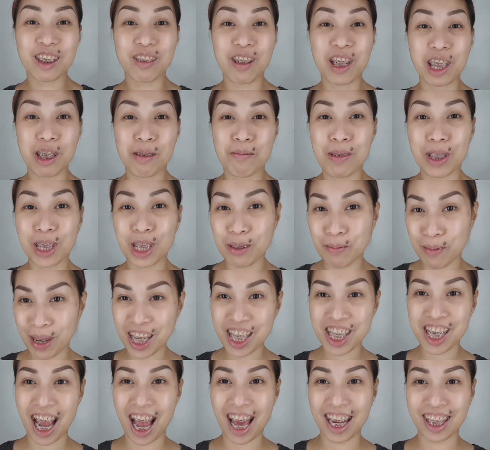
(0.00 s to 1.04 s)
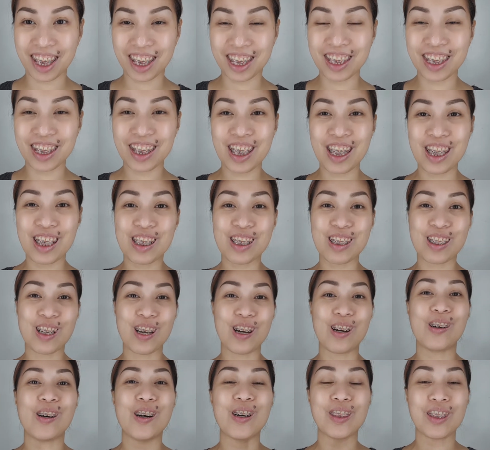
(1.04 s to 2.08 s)
Welcome back to my channel.
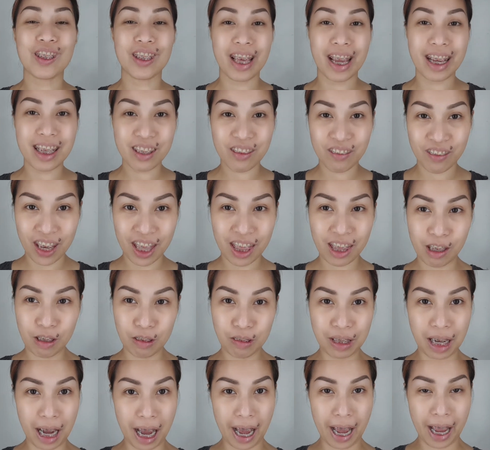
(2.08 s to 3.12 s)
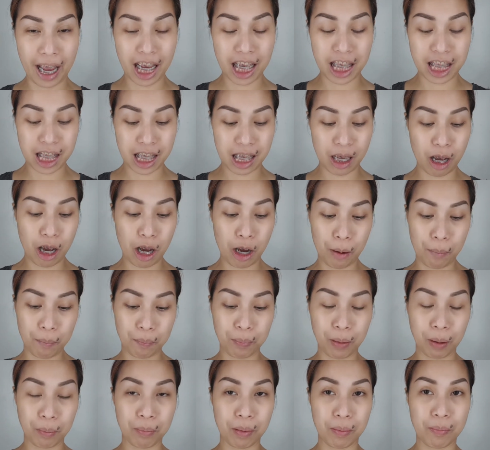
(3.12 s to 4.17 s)
So, on today's video guys, um,
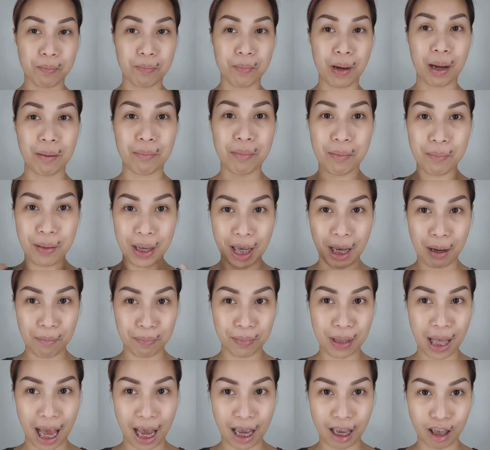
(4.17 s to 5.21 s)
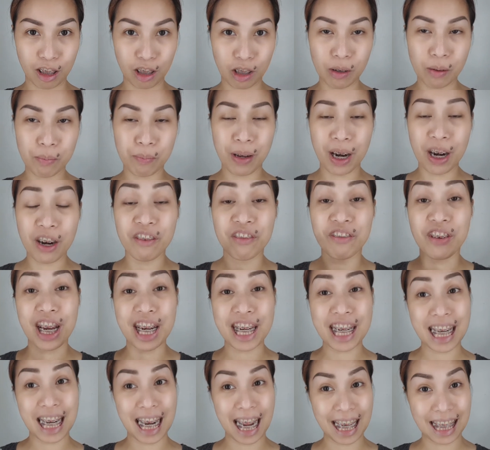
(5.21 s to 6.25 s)
magma-makeup tayo, pero
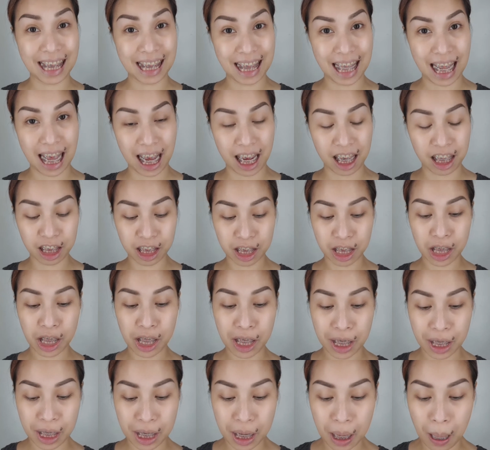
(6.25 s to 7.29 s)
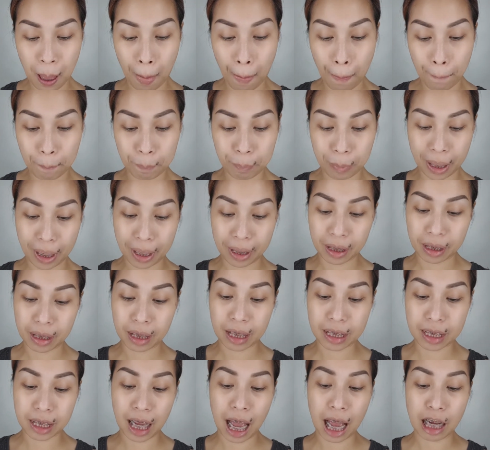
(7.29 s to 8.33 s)
very light lang. And
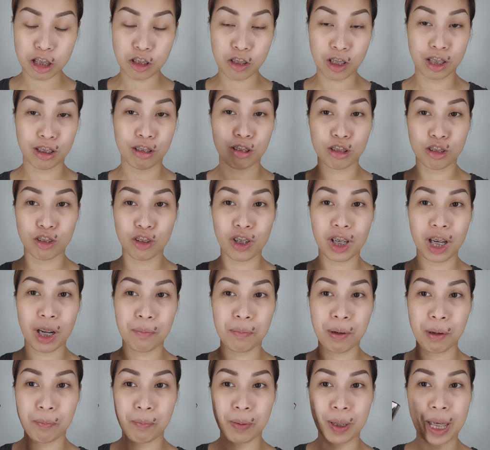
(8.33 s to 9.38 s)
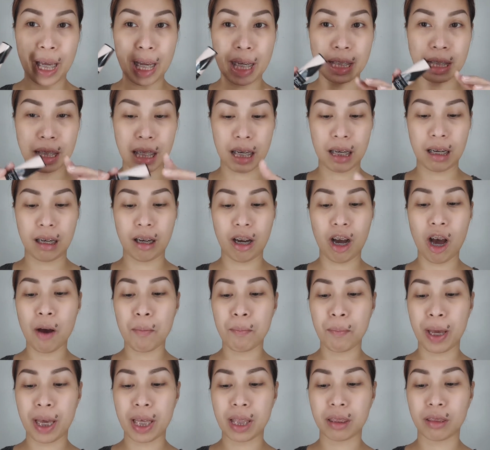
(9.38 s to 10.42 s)
kasi actually gusto ko lang magbigay ng
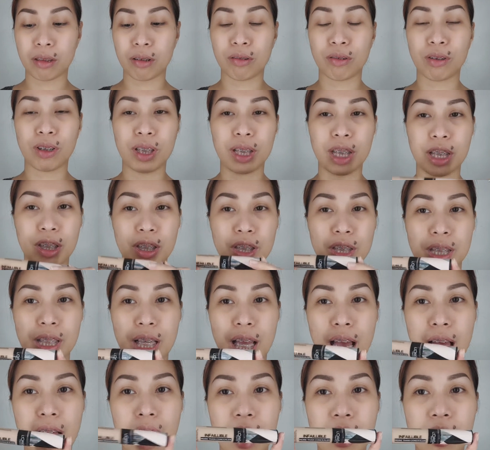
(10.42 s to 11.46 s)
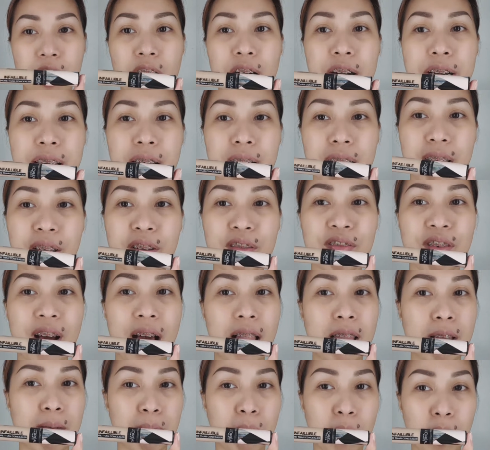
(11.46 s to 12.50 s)
comment tungkol dito sa L'Oreal
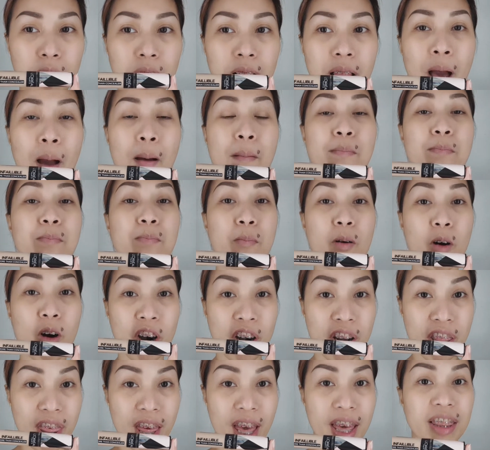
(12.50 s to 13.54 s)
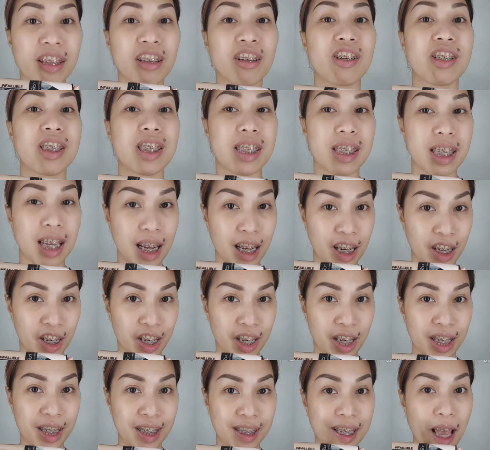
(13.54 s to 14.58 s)
Infallible More Than
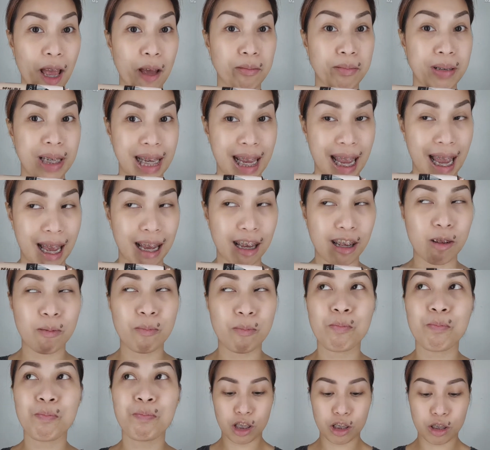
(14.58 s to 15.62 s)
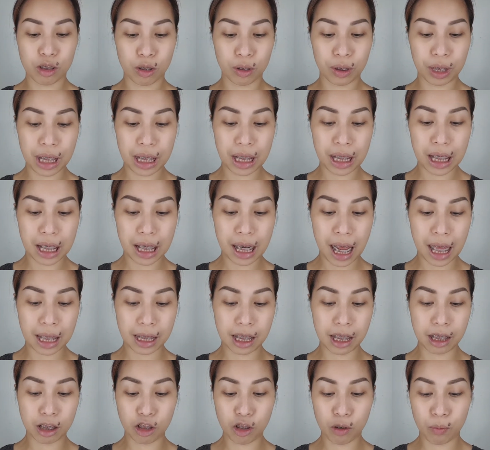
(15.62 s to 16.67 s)
Concealer, sabi niya. So, tingnan
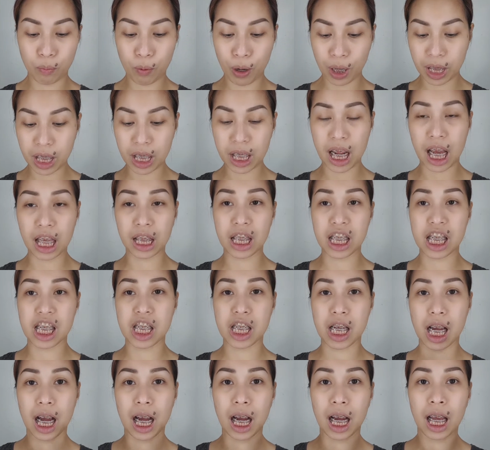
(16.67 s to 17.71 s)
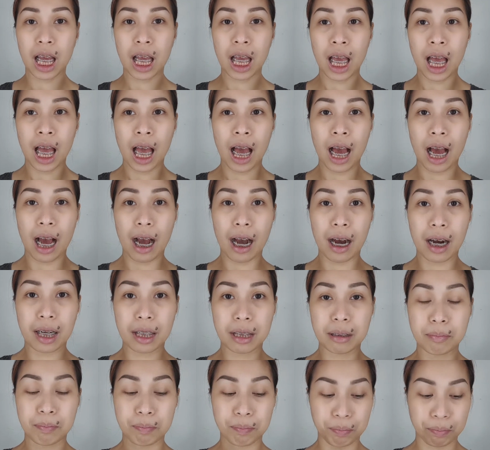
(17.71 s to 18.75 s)
natin kung pwede natin siyang
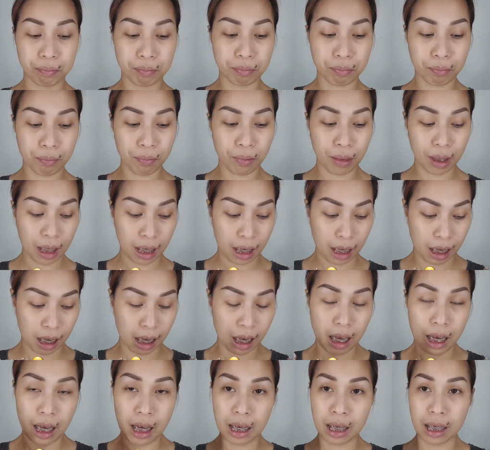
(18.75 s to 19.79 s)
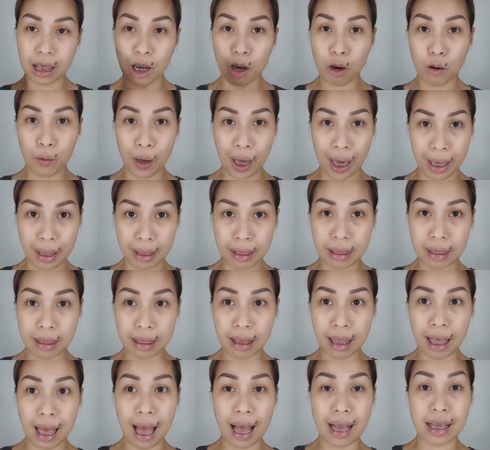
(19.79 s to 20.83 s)
um, gawin
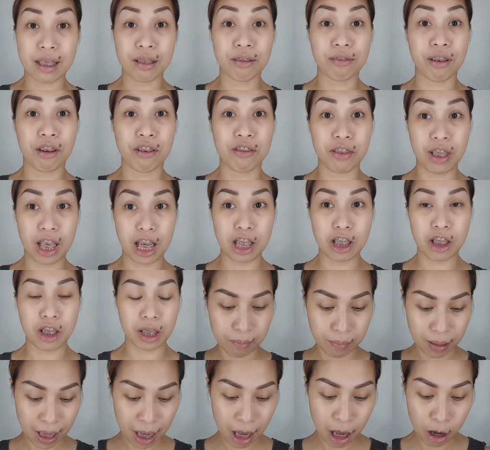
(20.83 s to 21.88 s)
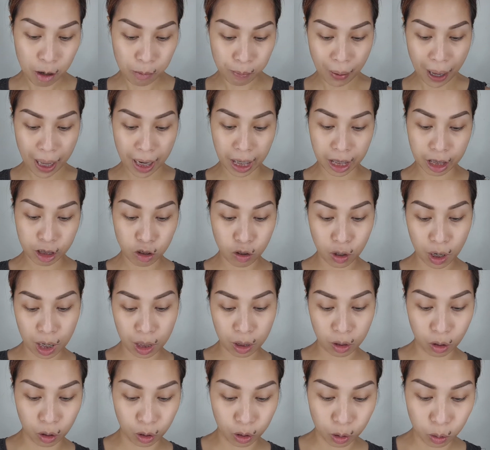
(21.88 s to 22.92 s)
as foundation. Kasi parang yung
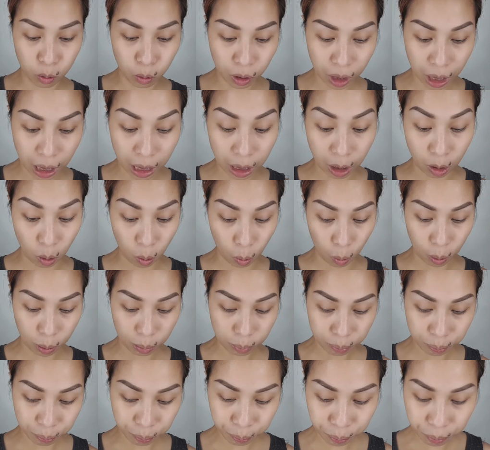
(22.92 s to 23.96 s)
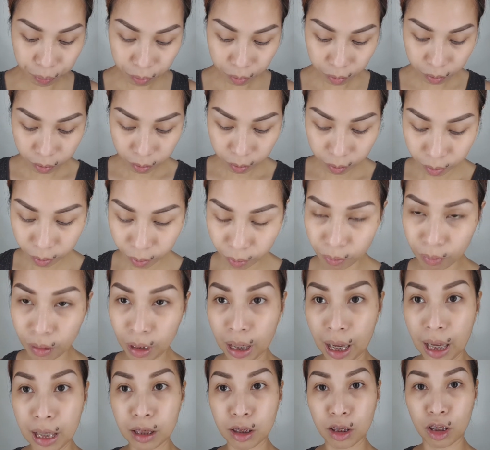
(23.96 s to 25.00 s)
ano, yung Kiko.
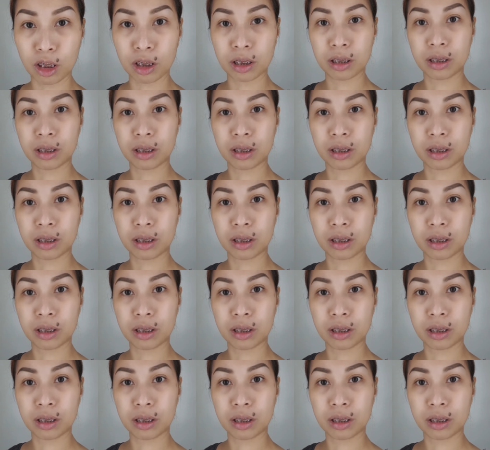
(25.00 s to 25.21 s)
Ito.